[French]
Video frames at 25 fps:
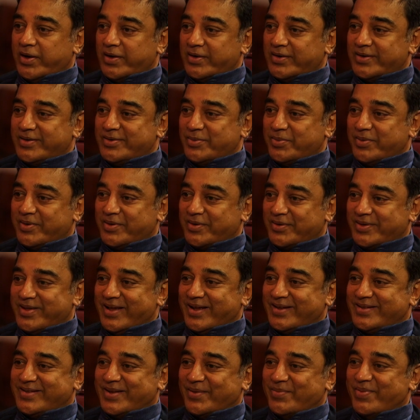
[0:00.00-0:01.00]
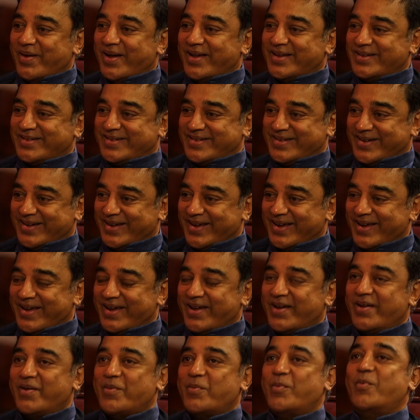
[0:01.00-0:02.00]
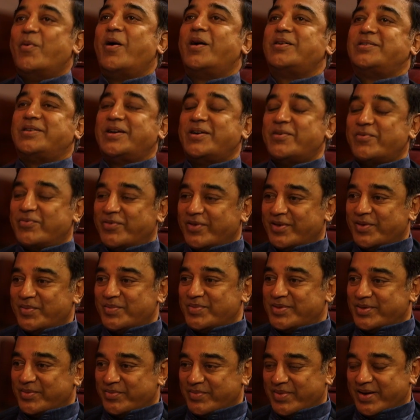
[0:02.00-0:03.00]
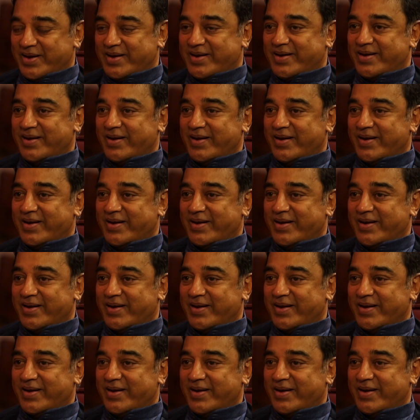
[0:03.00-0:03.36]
je préfère avant tout que mes films soient vus par un maximum de gens.